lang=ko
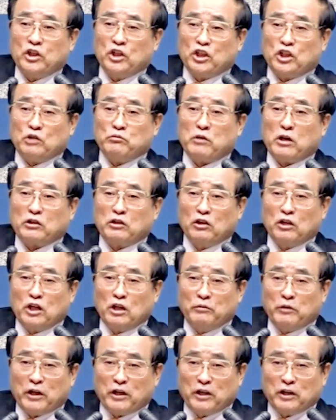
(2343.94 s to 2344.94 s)
귀신만
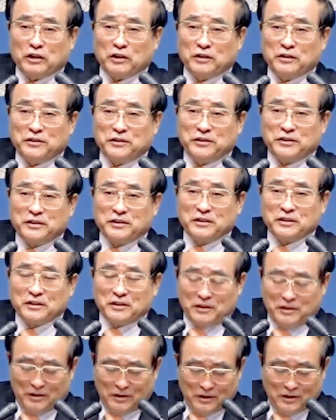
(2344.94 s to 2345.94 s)
들리면은
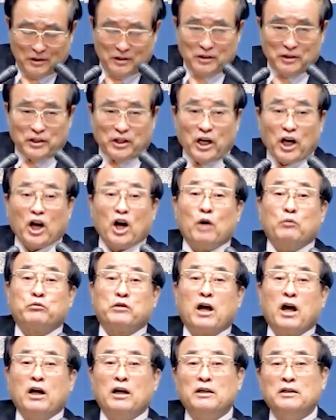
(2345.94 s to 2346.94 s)
죄가
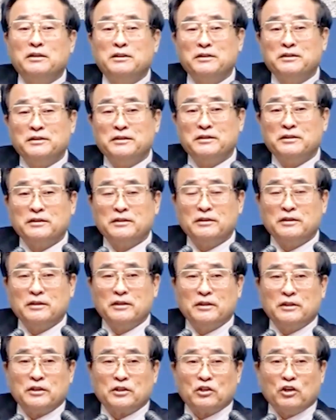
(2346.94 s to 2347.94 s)
없다.
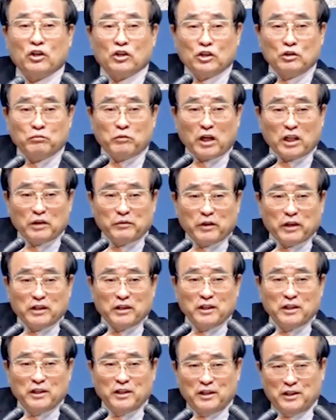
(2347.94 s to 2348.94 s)
성신
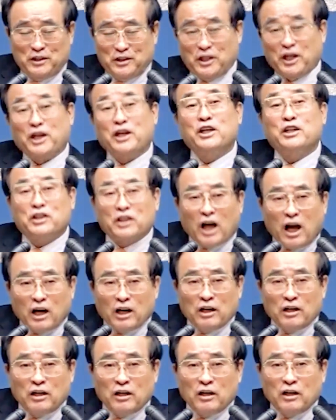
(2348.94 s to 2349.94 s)
받으면 죄
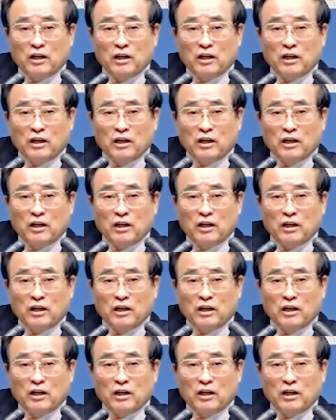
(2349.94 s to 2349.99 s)
있다.